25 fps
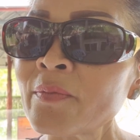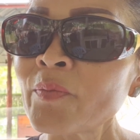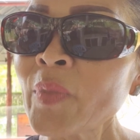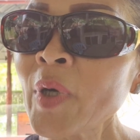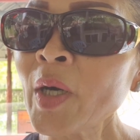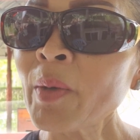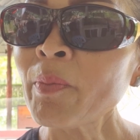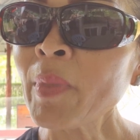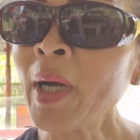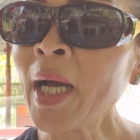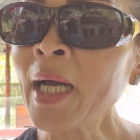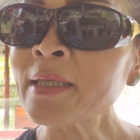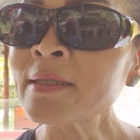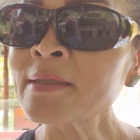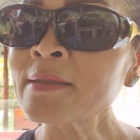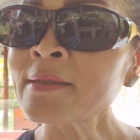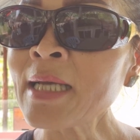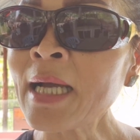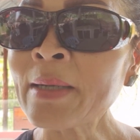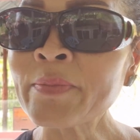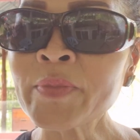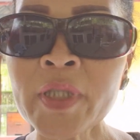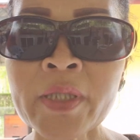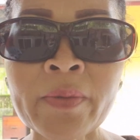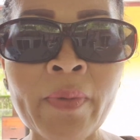ประมาณ
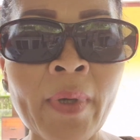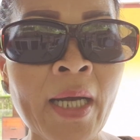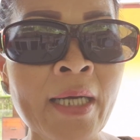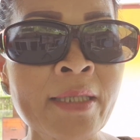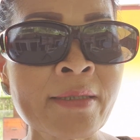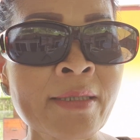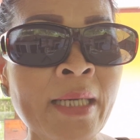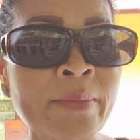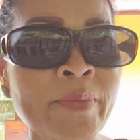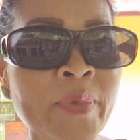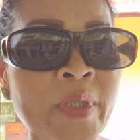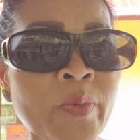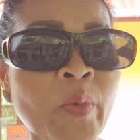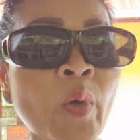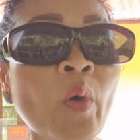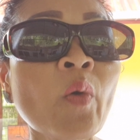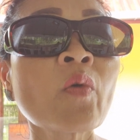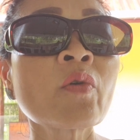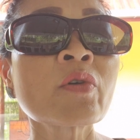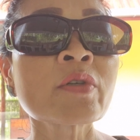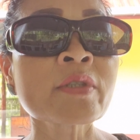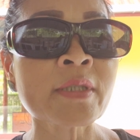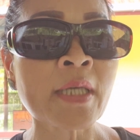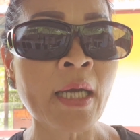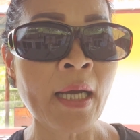สามสิบห้าสามสิบหก
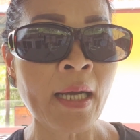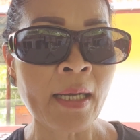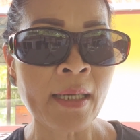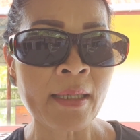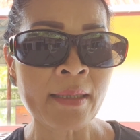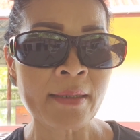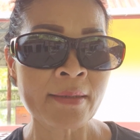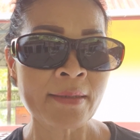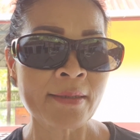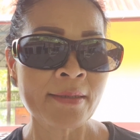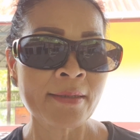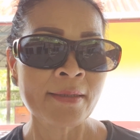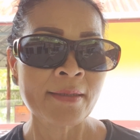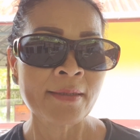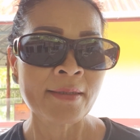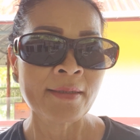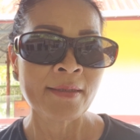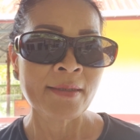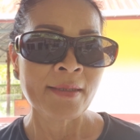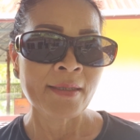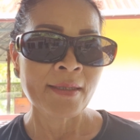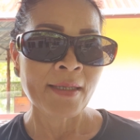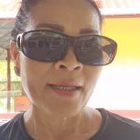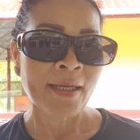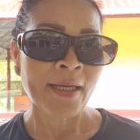องศา
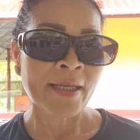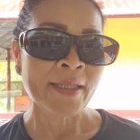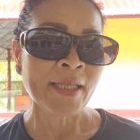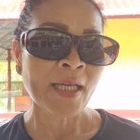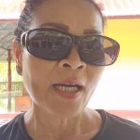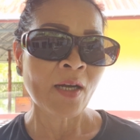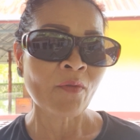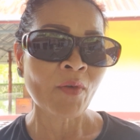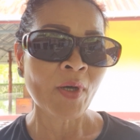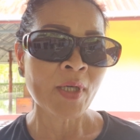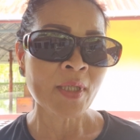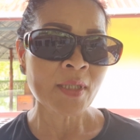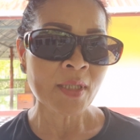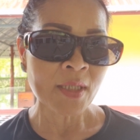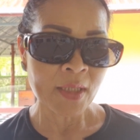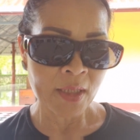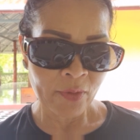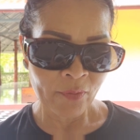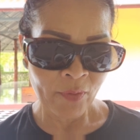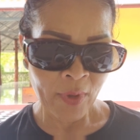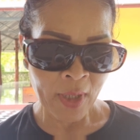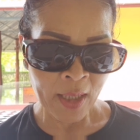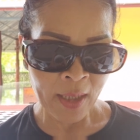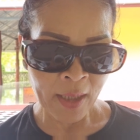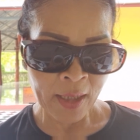ก็อย่างว่าถือ
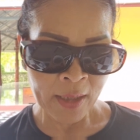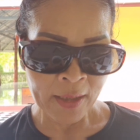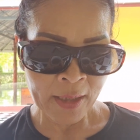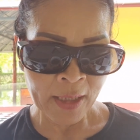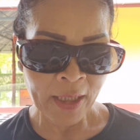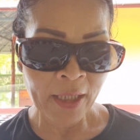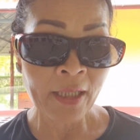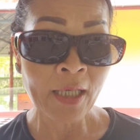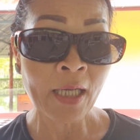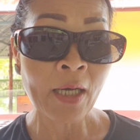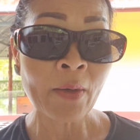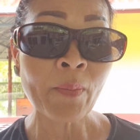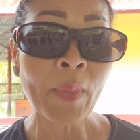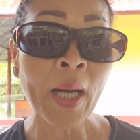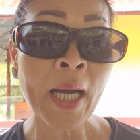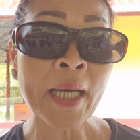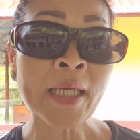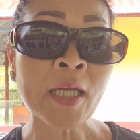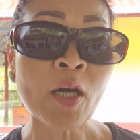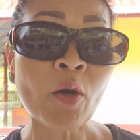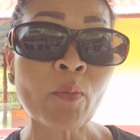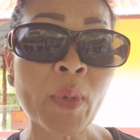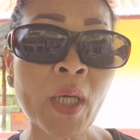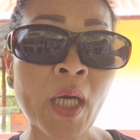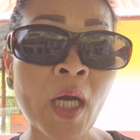ว่าถ้าราบ้าน
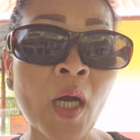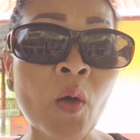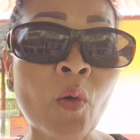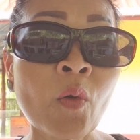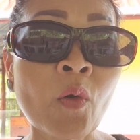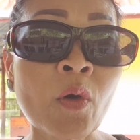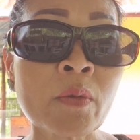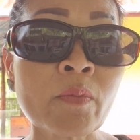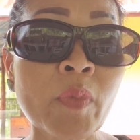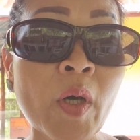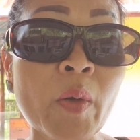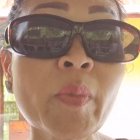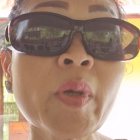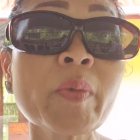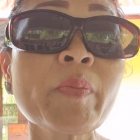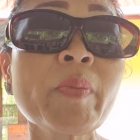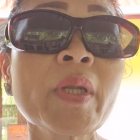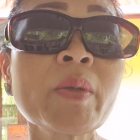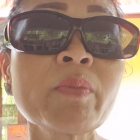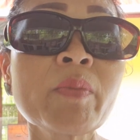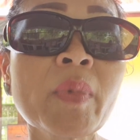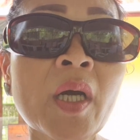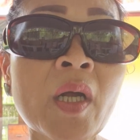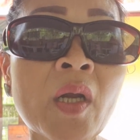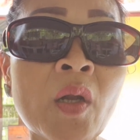เฮามันก็ฮ้อนเพราะมันเป็น
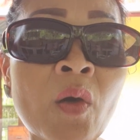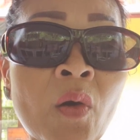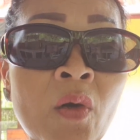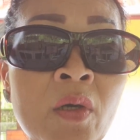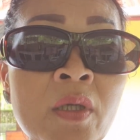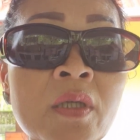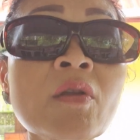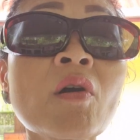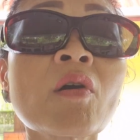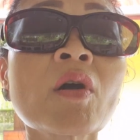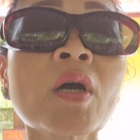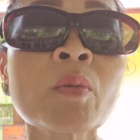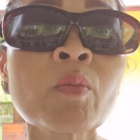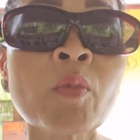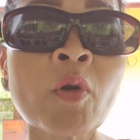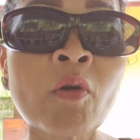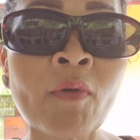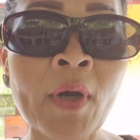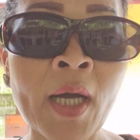เมืองร้อนเนาะก็บอก